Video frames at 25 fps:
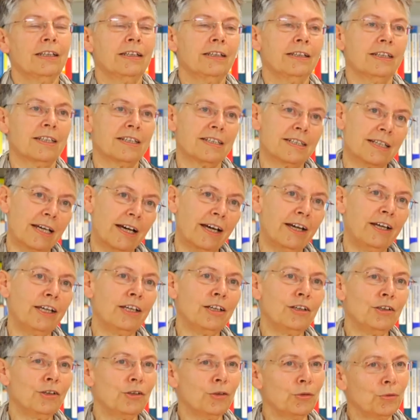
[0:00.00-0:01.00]
Das
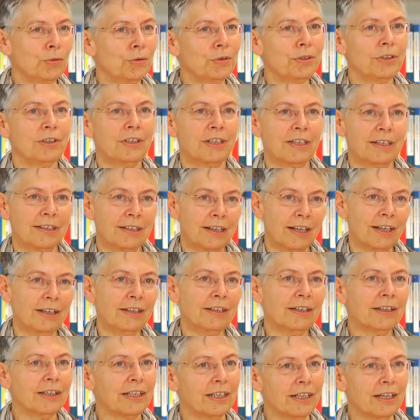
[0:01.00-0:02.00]
eine ohne das andere,